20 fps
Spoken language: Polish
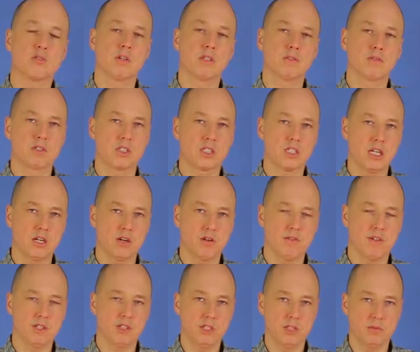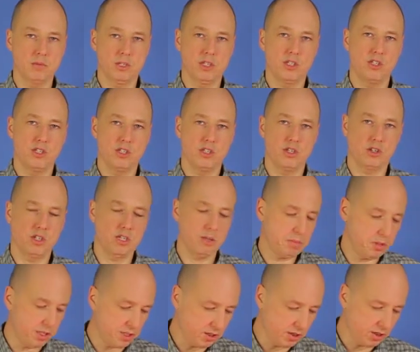łatwo sklarować i mieści się ona
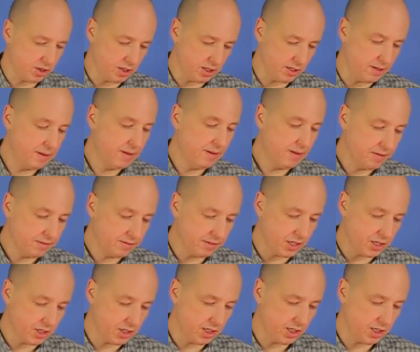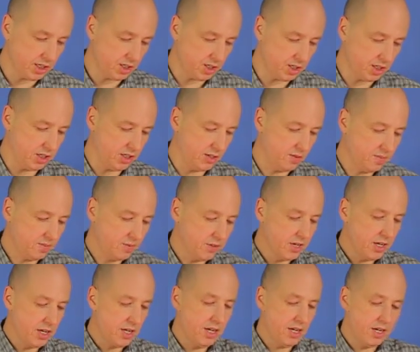praktycznie w każdej kieszeni.
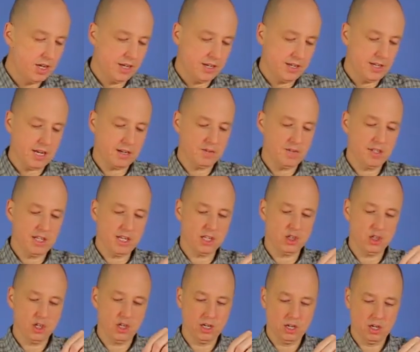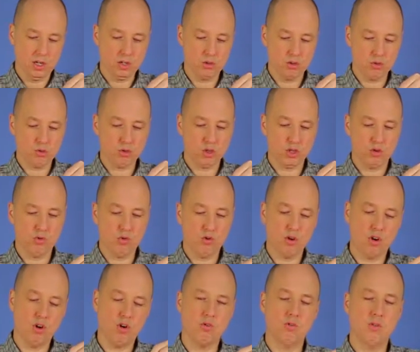Jak widać, duże
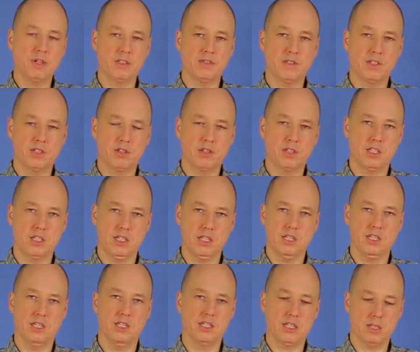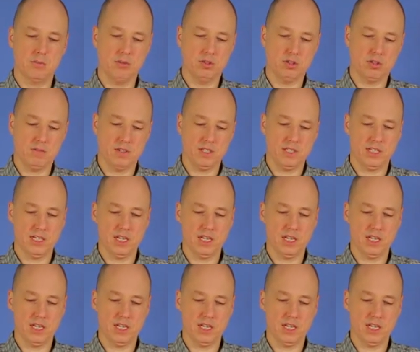ucho ułatwiające zamontowanie